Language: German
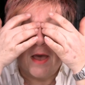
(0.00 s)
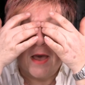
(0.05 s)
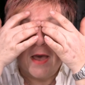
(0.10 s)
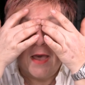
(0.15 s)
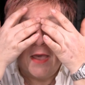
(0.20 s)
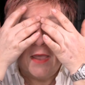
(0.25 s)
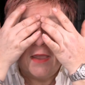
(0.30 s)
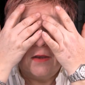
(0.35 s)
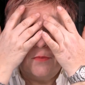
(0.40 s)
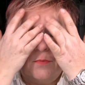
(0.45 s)

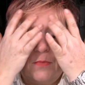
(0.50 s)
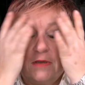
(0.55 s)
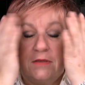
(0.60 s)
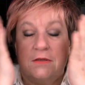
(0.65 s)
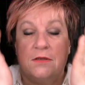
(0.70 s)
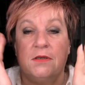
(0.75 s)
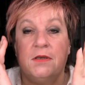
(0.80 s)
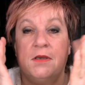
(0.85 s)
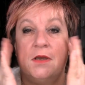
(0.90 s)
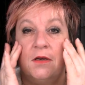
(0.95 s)

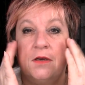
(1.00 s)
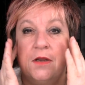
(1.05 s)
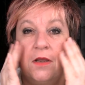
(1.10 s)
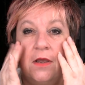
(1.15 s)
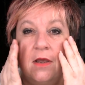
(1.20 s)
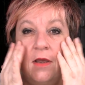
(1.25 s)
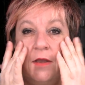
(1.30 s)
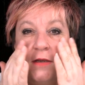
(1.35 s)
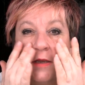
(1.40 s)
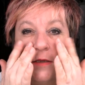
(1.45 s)
Einmassieren,
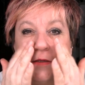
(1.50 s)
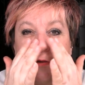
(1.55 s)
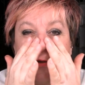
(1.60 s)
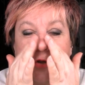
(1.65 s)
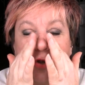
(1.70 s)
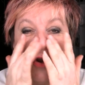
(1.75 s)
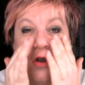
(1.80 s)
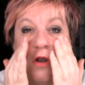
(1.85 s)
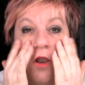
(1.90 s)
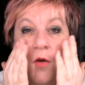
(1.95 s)

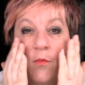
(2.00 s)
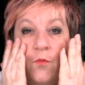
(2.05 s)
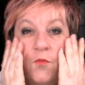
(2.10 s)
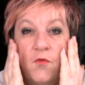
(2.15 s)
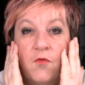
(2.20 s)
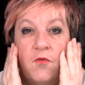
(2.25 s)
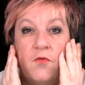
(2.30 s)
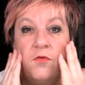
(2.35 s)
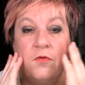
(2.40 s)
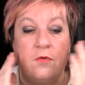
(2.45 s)
das
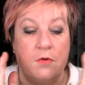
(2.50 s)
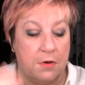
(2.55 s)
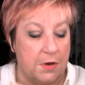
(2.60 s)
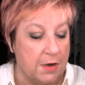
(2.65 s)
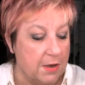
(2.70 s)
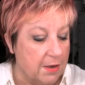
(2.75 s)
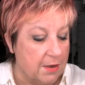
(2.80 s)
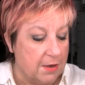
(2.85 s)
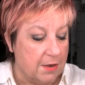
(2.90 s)
Klopfen,